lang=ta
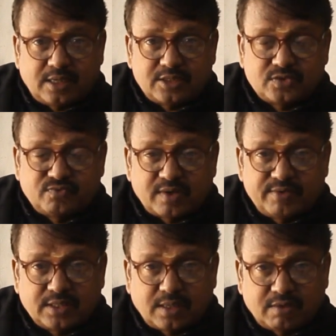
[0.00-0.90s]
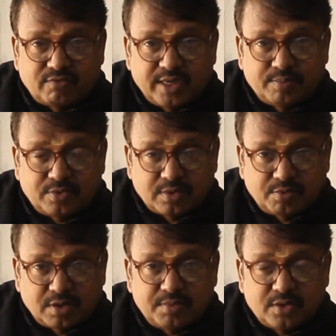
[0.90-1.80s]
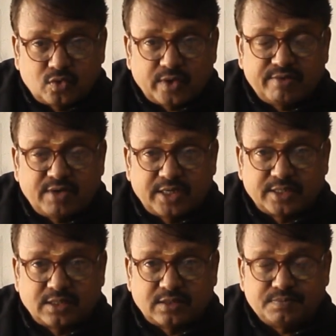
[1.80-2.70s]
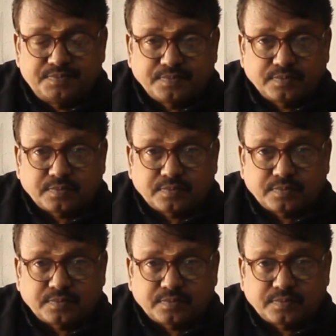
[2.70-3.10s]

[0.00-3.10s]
லாஸ் வருவதற்கான வாய்ப்பு ரொம்ப ரொம்ப குறைவாக இருக்கும்